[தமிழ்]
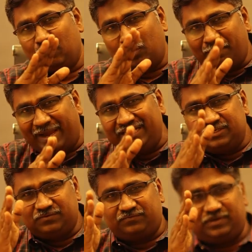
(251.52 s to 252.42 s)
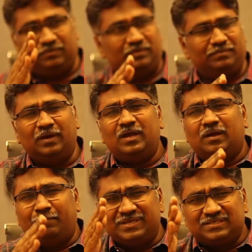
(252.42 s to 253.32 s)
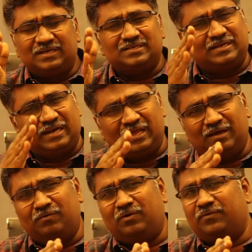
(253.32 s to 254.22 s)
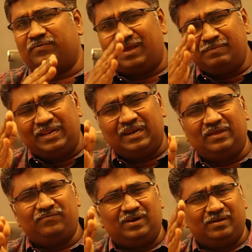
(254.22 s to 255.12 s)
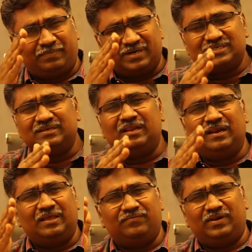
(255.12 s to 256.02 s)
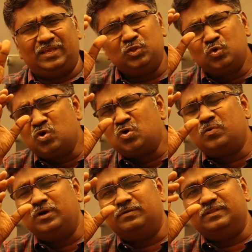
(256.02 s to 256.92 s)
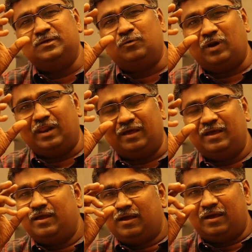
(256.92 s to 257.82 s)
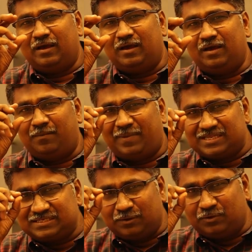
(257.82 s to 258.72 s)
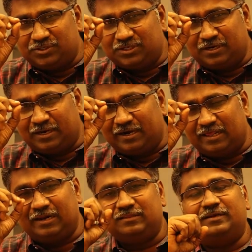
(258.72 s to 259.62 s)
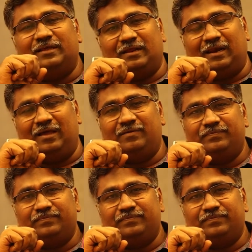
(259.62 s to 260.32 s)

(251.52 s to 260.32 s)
ஒரு மைண்ட் ஷிஃப்ட்டு ஒரு பிஸ்னஸில் உங்கள் ஃபேமிலி லைஃப்பில் பர்சனல் லைஃப்பில் ஏதோ ஒன்று வந்து உங்களை மனசில் ஒரு சின்ன நெருடல் இருந்துகிட்டே இருக்கலாம்